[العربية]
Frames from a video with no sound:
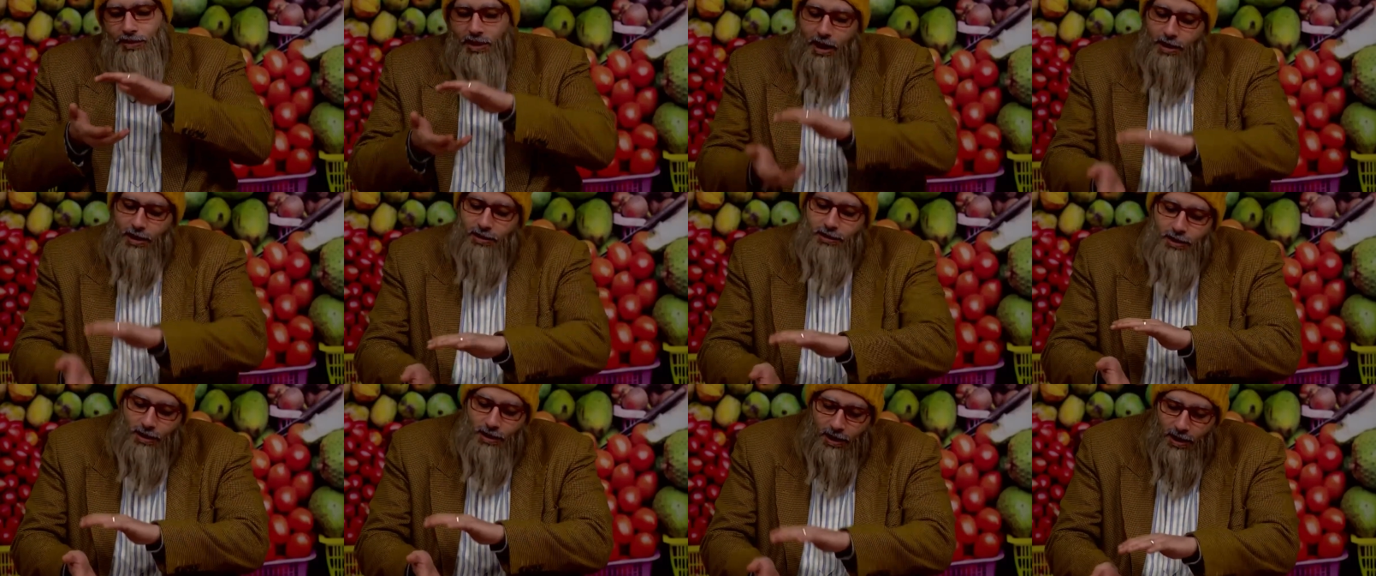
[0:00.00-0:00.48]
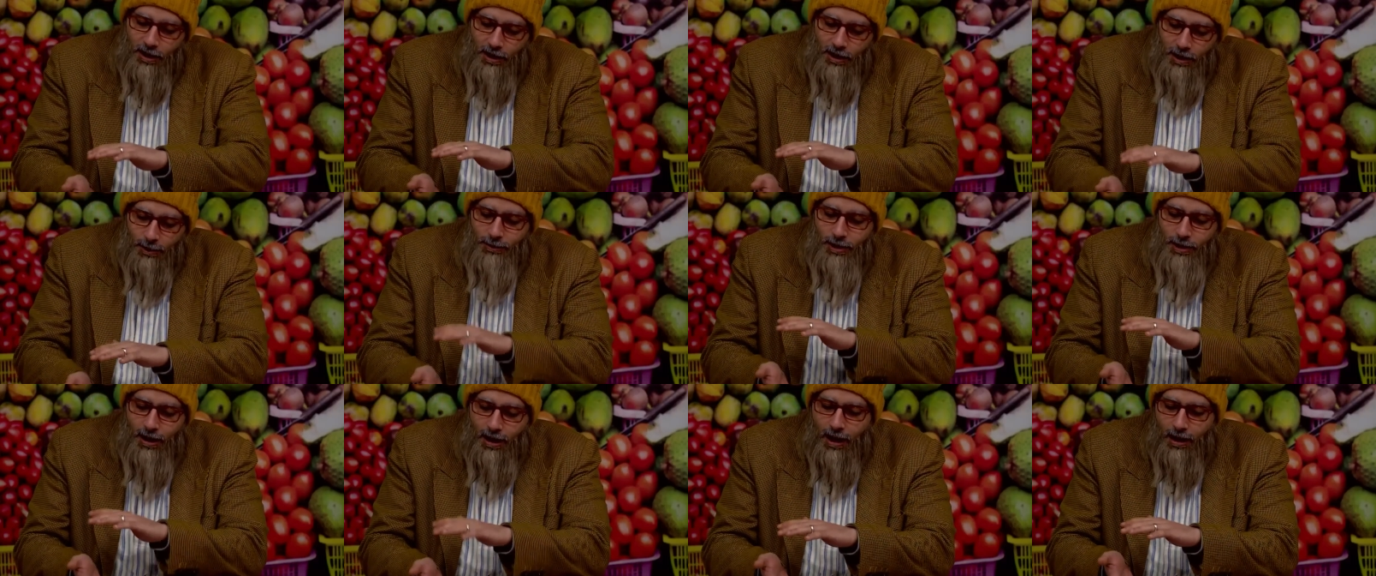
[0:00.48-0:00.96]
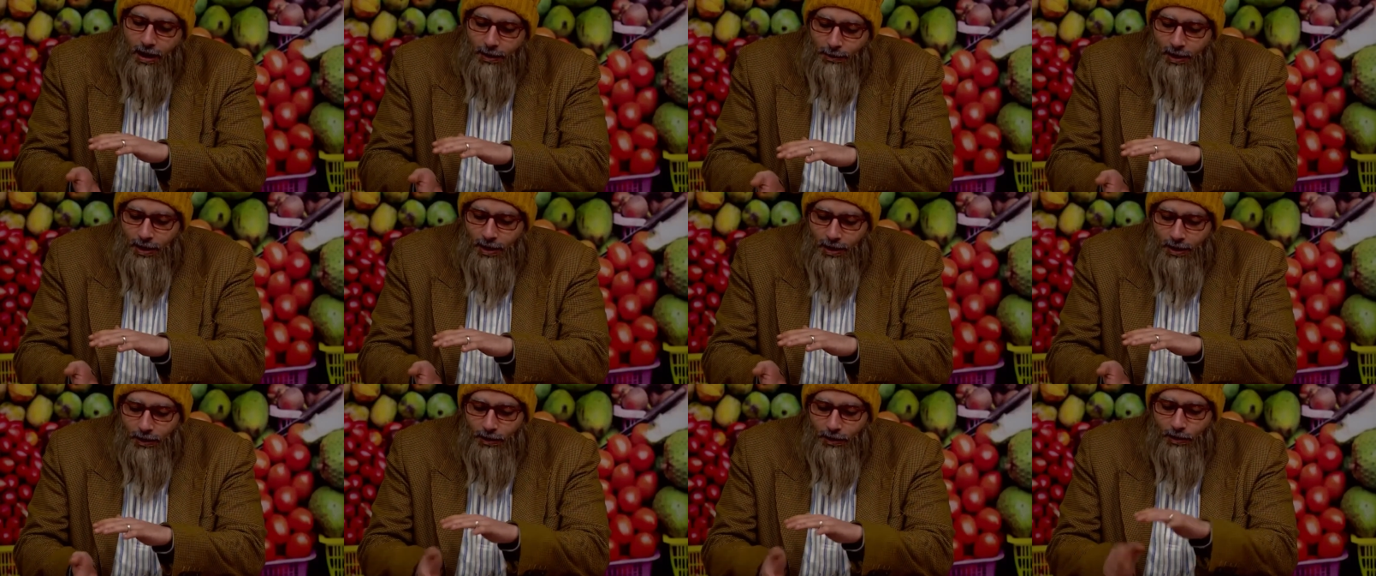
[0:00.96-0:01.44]
وتحتيها رمله
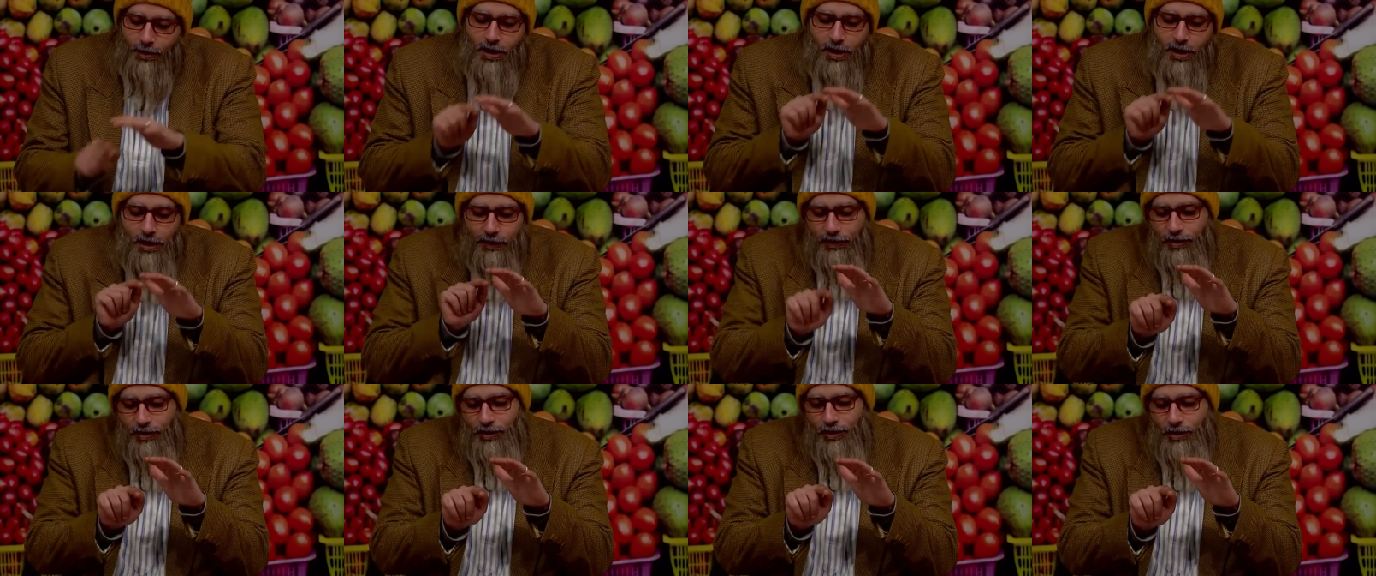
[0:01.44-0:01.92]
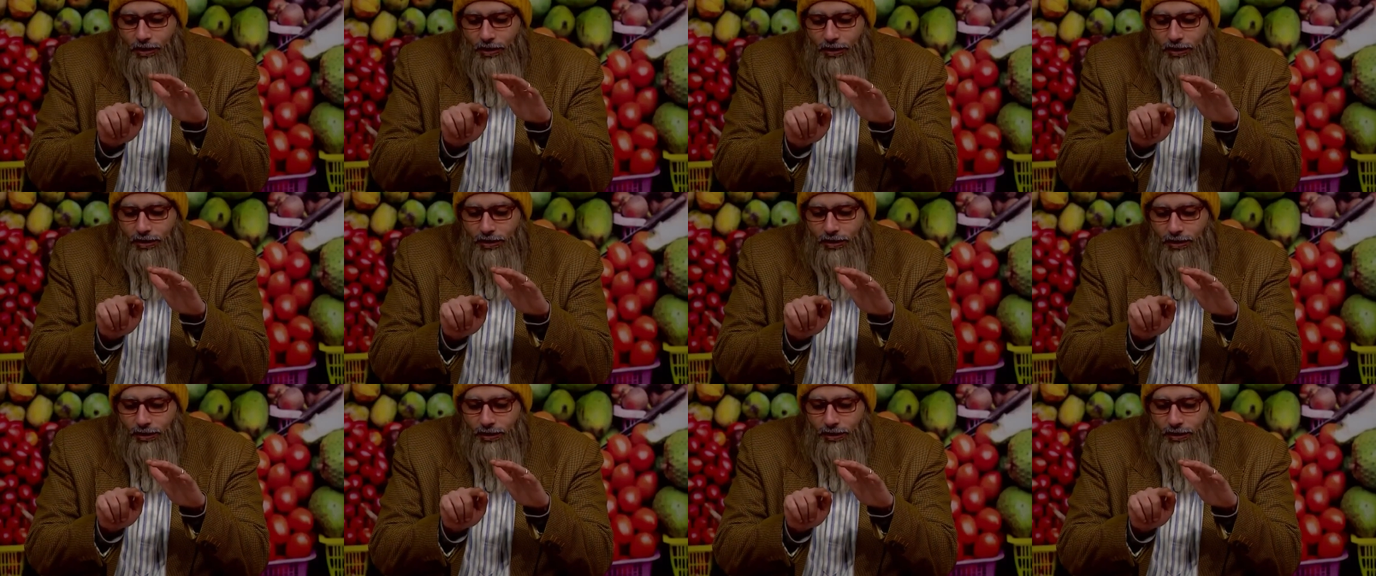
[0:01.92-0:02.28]
ناعمه وهي في النص